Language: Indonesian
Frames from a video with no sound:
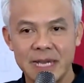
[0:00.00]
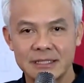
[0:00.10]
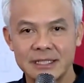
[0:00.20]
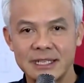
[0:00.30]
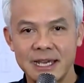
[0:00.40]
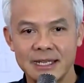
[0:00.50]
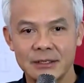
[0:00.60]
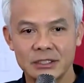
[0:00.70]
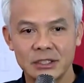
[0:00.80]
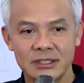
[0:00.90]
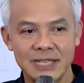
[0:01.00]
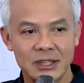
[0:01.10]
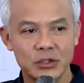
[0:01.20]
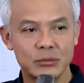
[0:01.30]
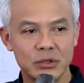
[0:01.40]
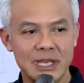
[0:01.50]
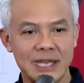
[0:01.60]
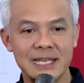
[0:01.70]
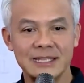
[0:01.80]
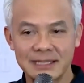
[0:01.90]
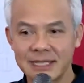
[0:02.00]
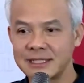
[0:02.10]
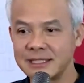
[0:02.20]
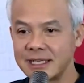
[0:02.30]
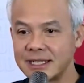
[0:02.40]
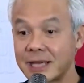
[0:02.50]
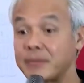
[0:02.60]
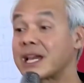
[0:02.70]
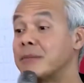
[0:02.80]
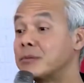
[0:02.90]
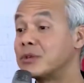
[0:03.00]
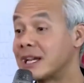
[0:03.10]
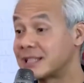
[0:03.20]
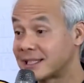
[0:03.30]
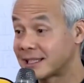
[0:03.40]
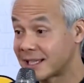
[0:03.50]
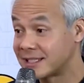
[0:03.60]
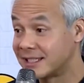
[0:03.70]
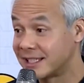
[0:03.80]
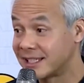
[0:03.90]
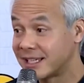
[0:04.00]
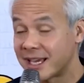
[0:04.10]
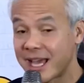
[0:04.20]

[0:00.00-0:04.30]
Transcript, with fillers: pasti dari 01 punya catatan sendiri, tapi kami punya catatan sendiri.